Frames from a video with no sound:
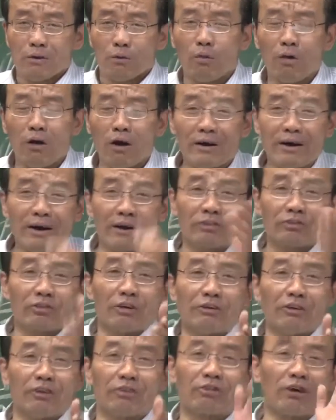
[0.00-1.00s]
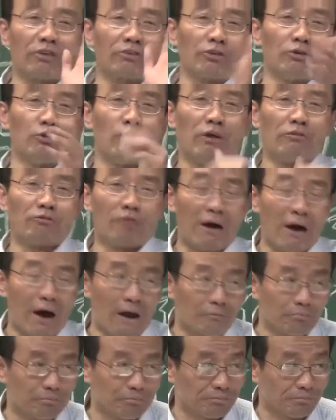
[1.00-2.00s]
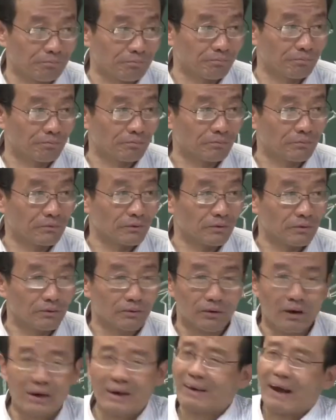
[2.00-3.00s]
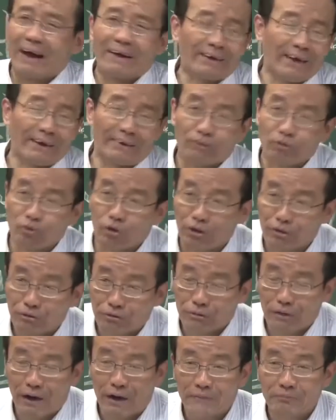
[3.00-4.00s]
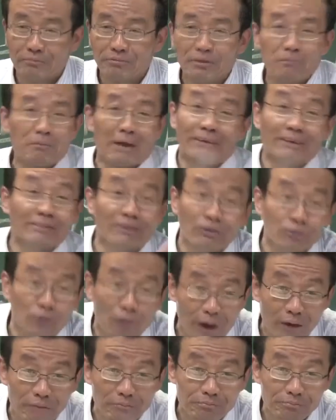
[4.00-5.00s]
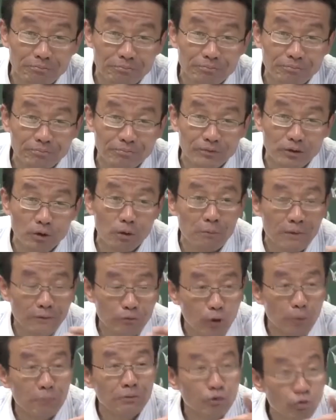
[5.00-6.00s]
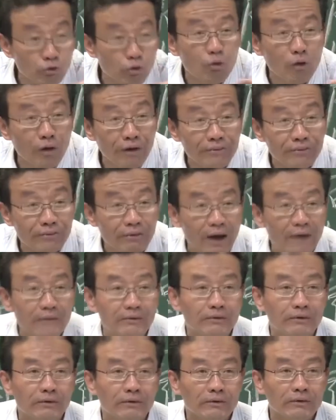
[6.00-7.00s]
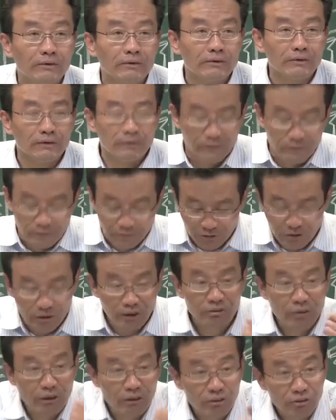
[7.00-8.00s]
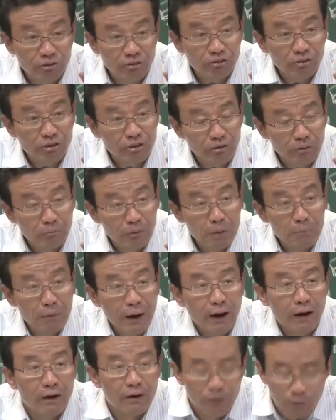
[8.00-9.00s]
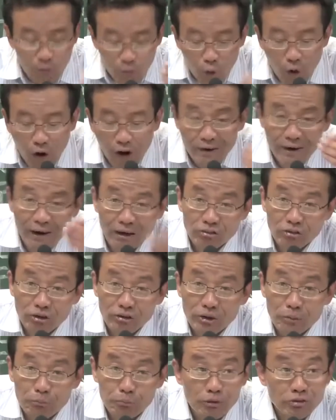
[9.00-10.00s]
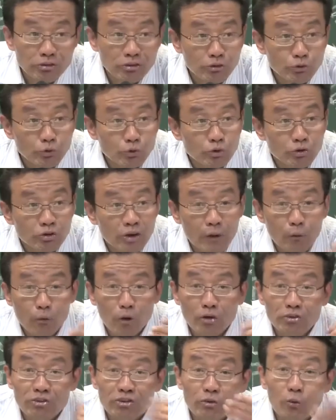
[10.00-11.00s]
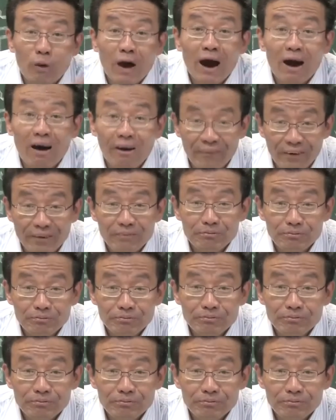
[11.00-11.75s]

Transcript: 我认识你，真是缘分啊！ 我很感慨地说了一句话，你马上听懂了，因为我们我们都中国人是吧？第一层意思你已经明白了，我认识你不是预先我计划好的，